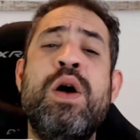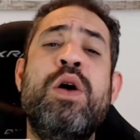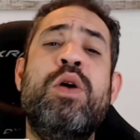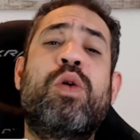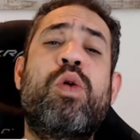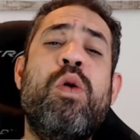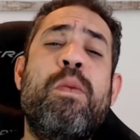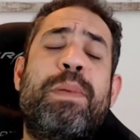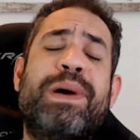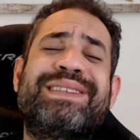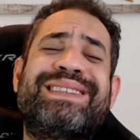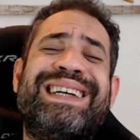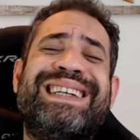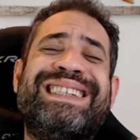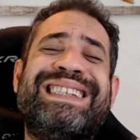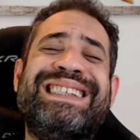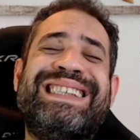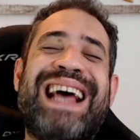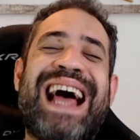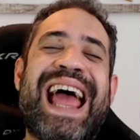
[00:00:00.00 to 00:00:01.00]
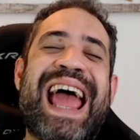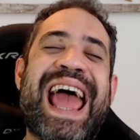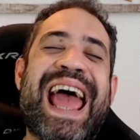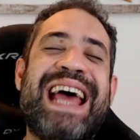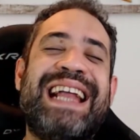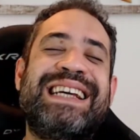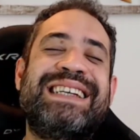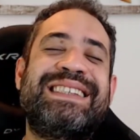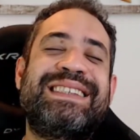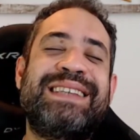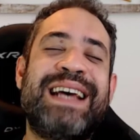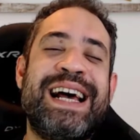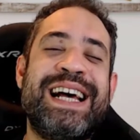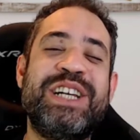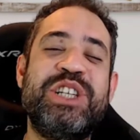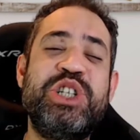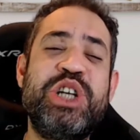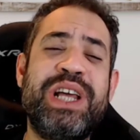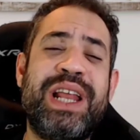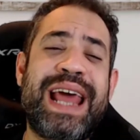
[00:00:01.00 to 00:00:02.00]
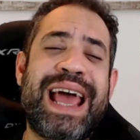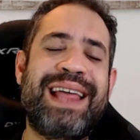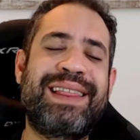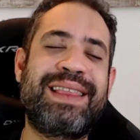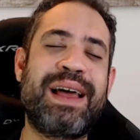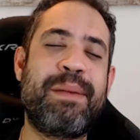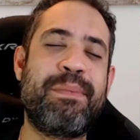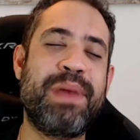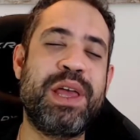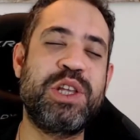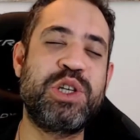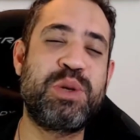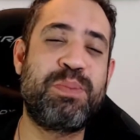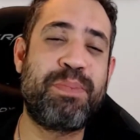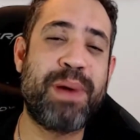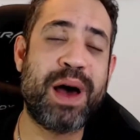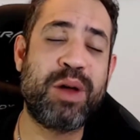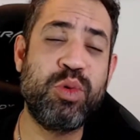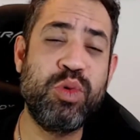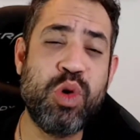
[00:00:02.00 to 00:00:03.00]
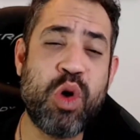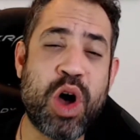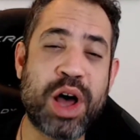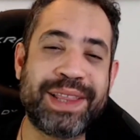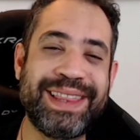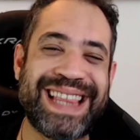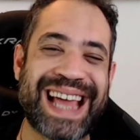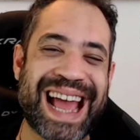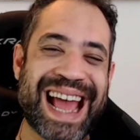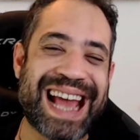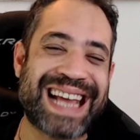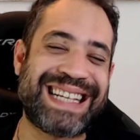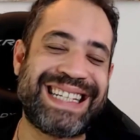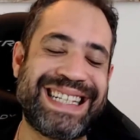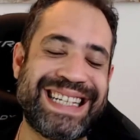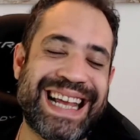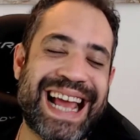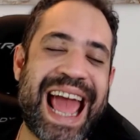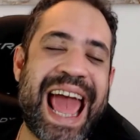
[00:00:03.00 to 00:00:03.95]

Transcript: com passagens aéreas diretamente para o Nordeste.